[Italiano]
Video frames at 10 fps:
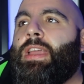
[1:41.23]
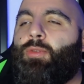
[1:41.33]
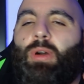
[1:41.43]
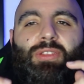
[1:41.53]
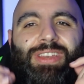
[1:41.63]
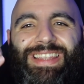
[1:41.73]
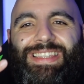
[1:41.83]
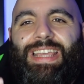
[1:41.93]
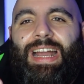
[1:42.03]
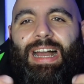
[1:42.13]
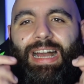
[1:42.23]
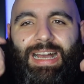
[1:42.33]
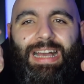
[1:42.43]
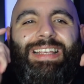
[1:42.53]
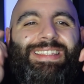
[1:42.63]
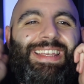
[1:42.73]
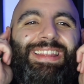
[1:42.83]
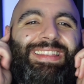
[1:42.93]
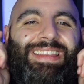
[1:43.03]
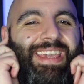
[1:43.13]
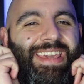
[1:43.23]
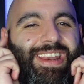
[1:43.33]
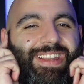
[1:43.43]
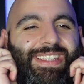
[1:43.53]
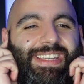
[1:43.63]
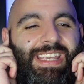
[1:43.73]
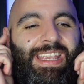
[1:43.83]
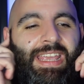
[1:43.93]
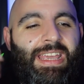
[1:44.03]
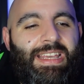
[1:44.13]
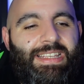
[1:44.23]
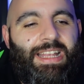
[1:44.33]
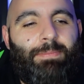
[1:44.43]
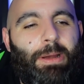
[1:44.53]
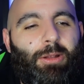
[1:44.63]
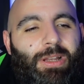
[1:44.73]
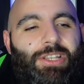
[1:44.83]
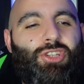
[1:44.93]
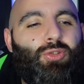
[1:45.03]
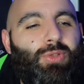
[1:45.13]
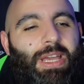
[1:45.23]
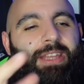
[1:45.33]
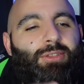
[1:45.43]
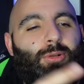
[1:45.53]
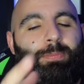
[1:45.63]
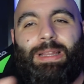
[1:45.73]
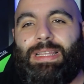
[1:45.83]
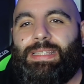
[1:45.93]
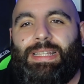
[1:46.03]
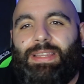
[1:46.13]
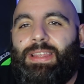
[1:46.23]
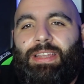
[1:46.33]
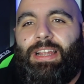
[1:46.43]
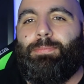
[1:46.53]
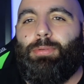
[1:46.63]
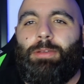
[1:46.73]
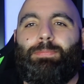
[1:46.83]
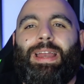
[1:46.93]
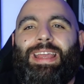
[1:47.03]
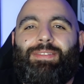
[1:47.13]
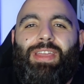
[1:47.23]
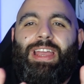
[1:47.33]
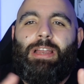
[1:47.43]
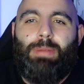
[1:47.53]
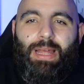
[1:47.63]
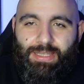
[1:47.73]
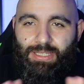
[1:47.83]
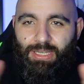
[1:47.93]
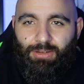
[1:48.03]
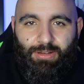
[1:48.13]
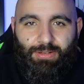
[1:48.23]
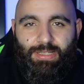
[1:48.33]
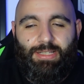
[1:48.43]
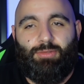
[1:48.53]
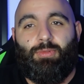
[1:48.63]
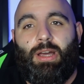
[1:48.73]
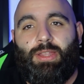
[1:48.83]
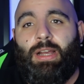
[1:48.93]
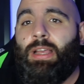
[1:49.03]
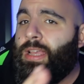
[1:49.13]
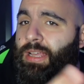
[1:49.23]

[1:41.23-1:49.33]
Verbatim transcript: quando inizia a sentirsi sta parola scudetto per le strade di Napoli, pare che venga il braccino a questa squadra.